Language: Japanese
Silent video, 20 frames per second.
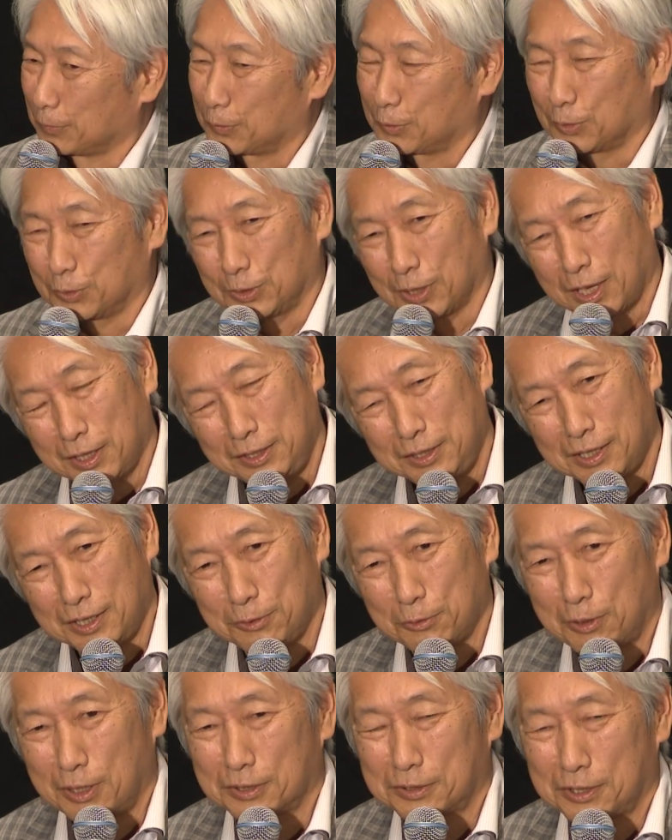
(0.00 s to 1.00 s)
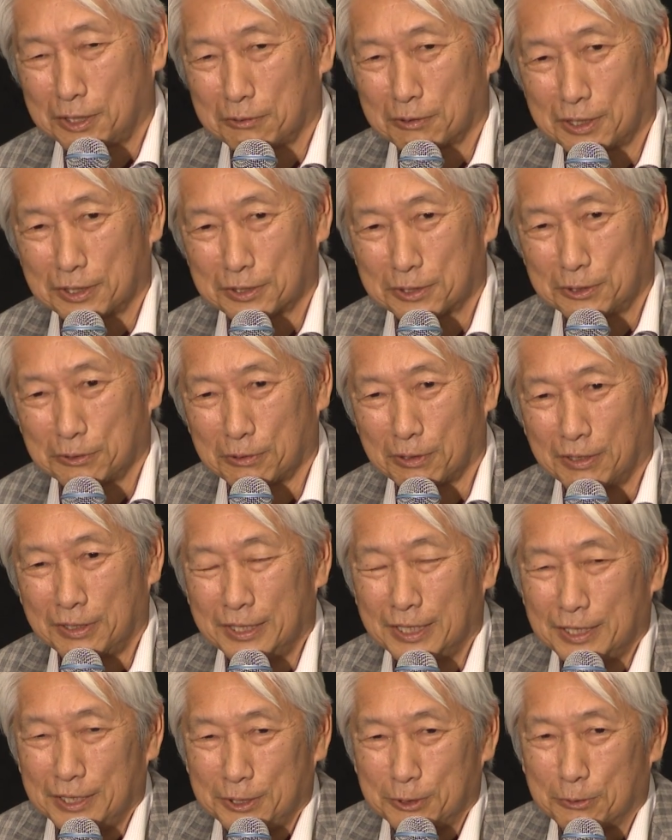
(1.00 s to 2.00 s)
何が良かったのかっていうのは
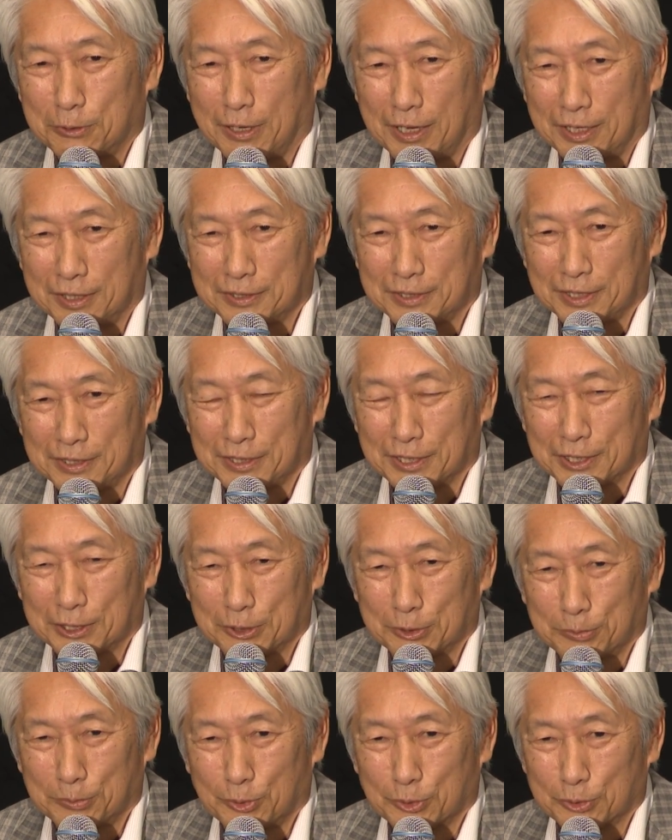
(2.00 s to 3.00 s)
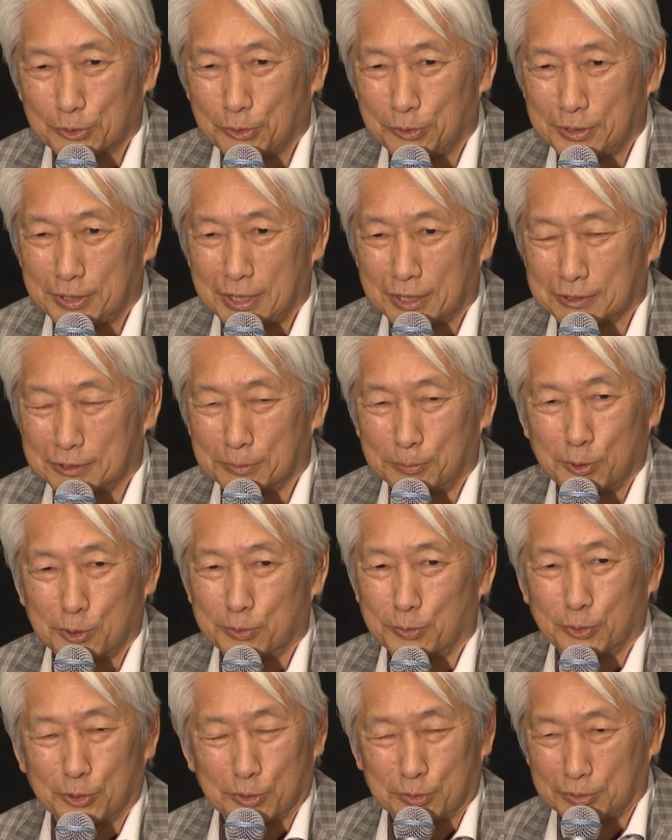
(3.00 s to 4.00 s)
よく分かんないんだけども、とにかく
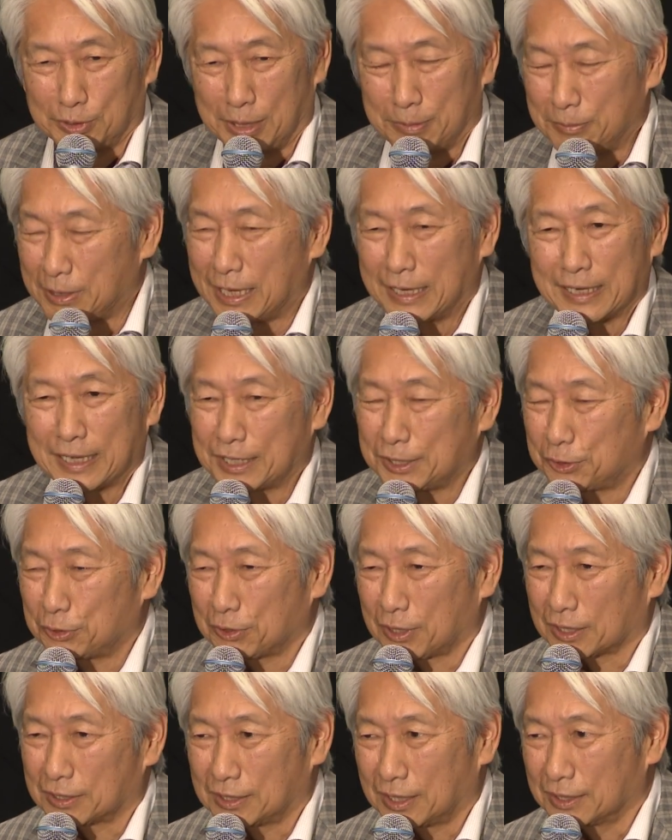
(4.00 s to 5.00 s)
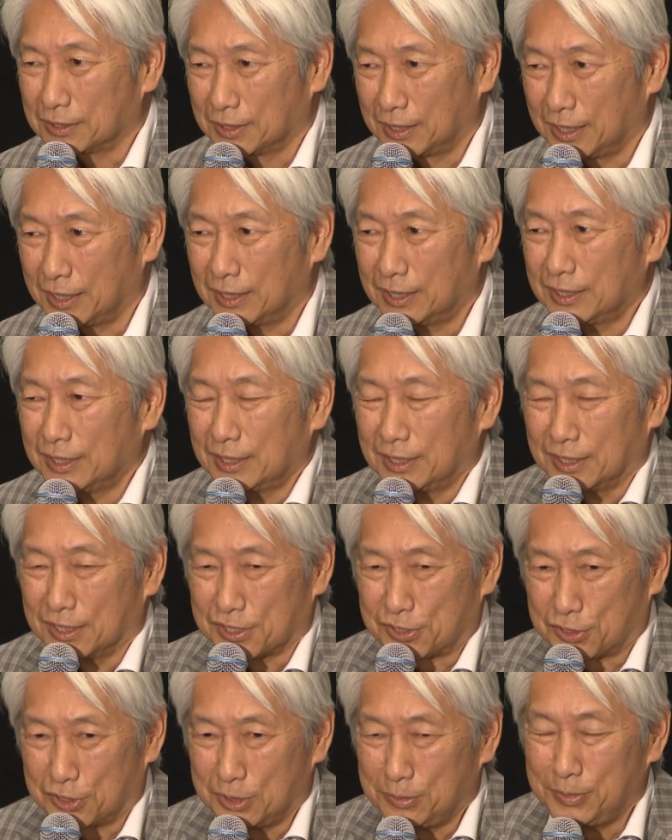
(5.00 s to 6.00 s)
僕もよく眠れない人だったんで、
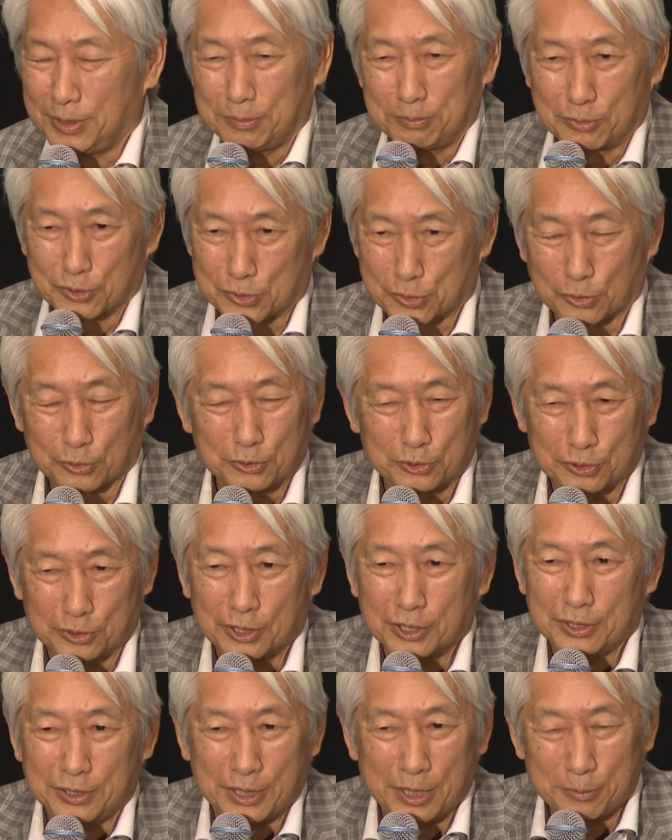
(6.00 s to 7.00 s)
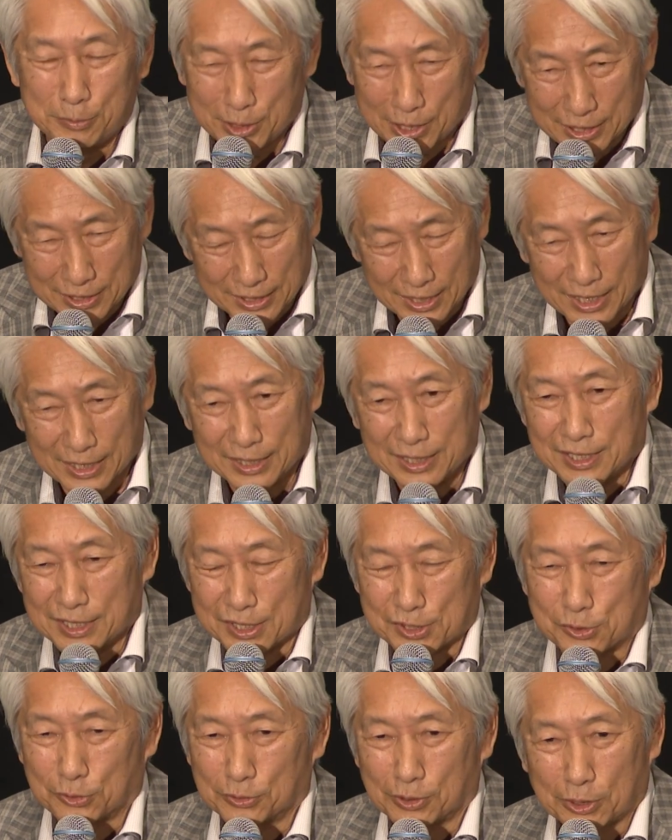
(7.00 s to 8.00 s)
睡眠不足、眠れない、
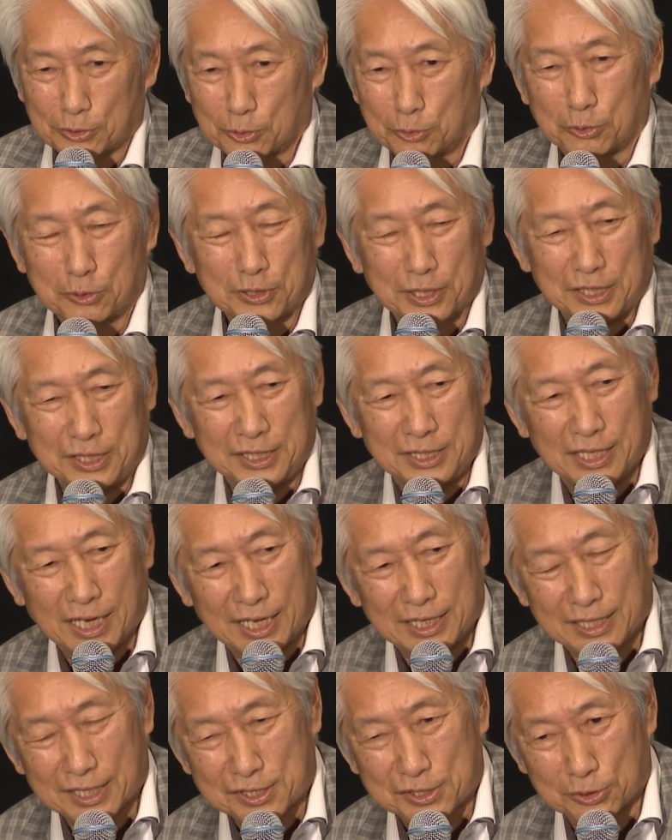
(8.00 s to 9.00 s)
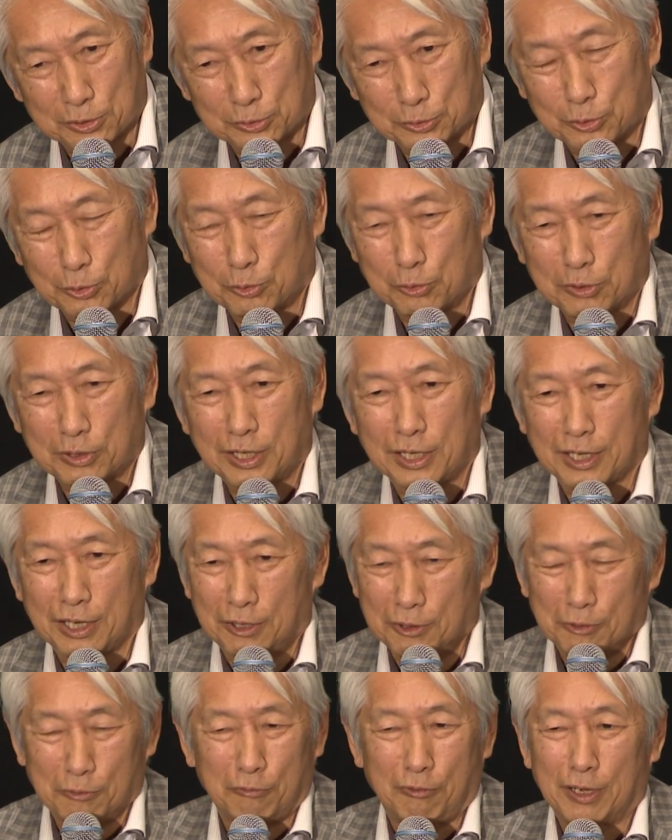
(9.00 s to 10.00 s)
そんなところでイライラするところか
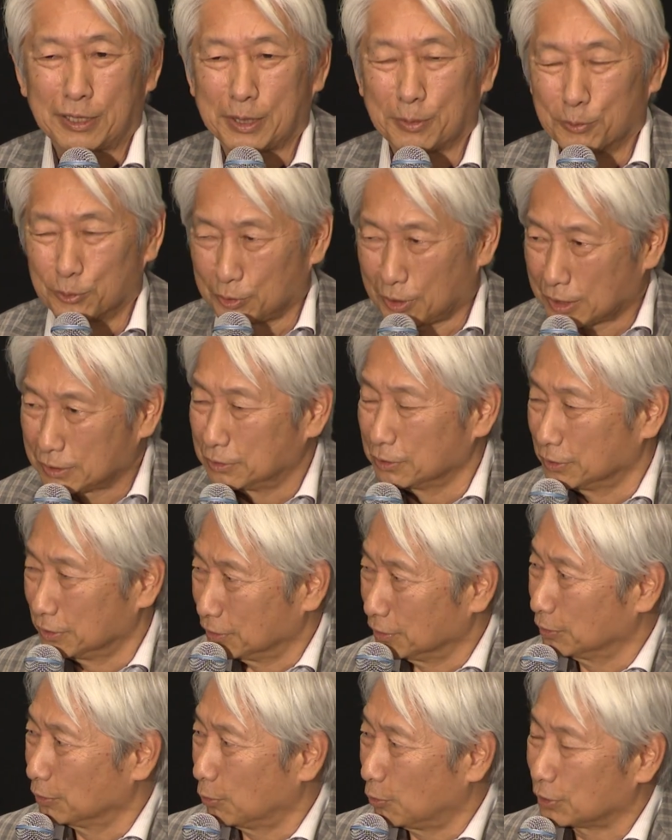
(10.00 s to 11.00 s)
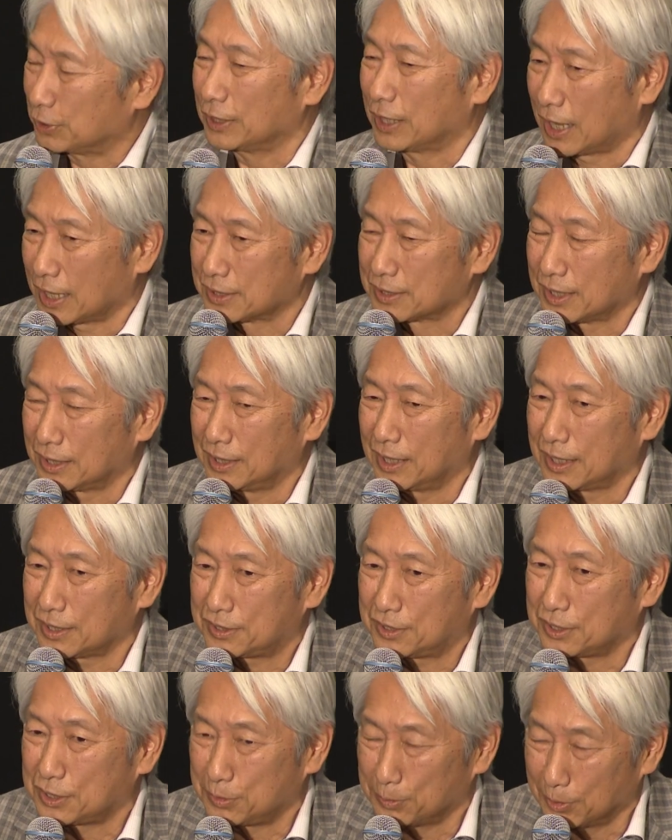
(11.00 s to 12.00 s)
ら訳もなく大きな犯罪に
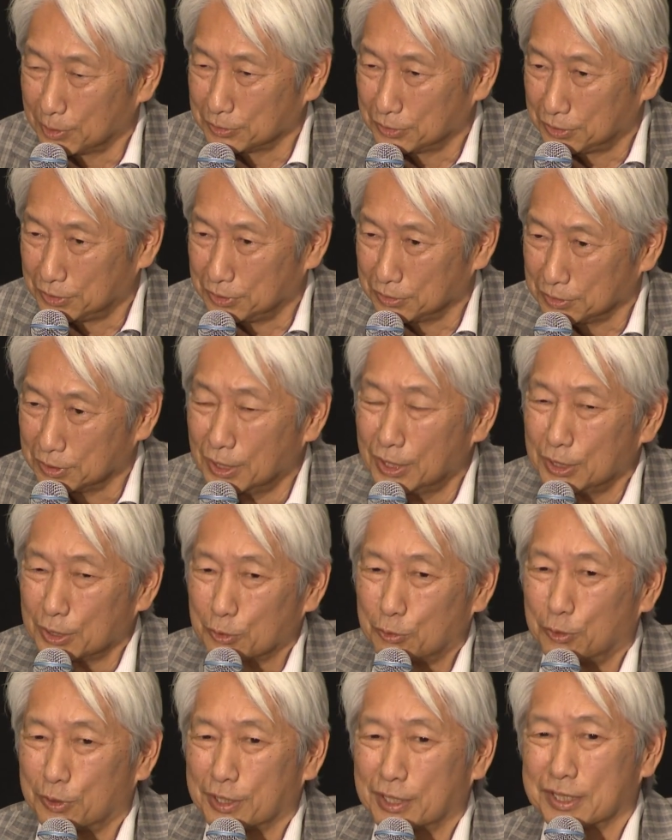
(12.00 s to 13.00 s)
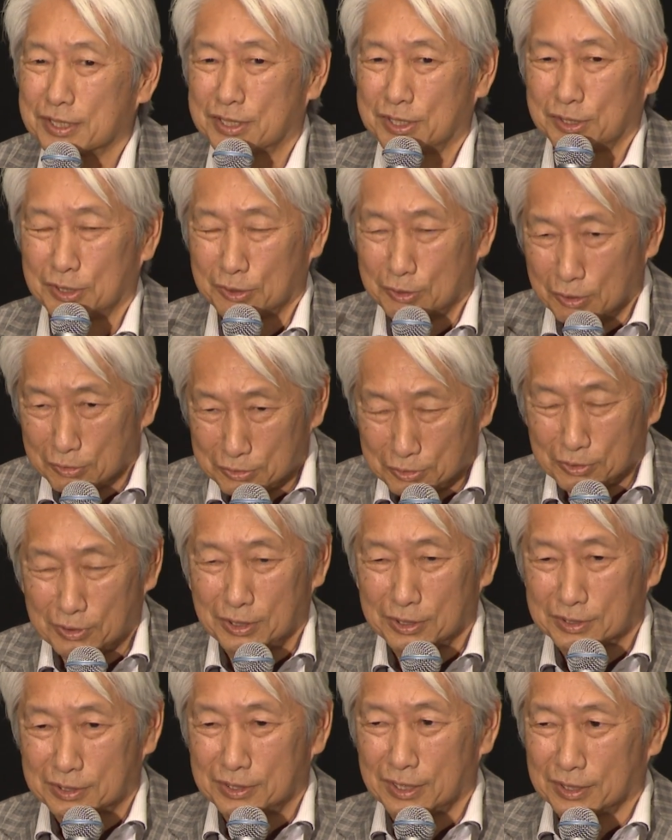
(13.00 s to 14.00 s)
走ってしまうっていう、これがすごく良
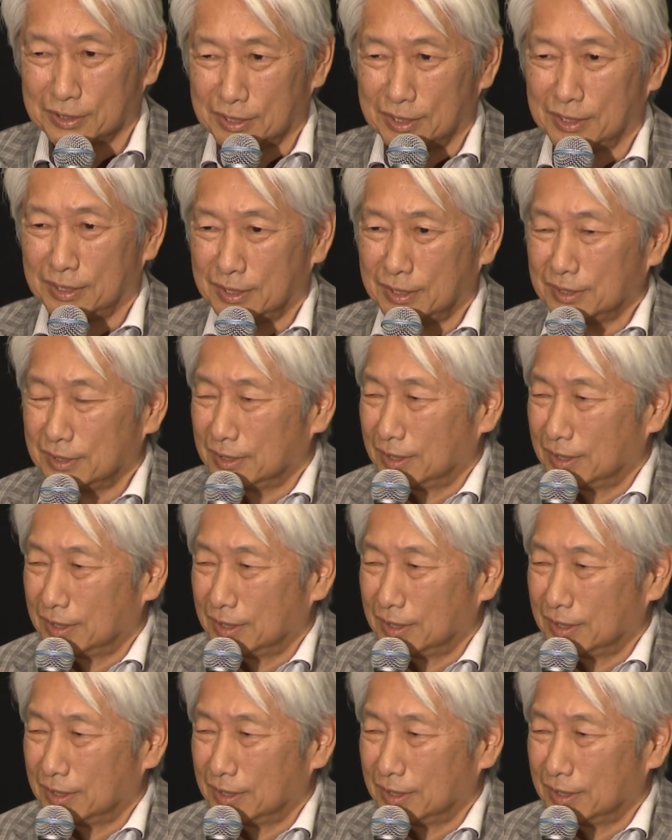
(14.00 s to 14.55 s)
かったんで、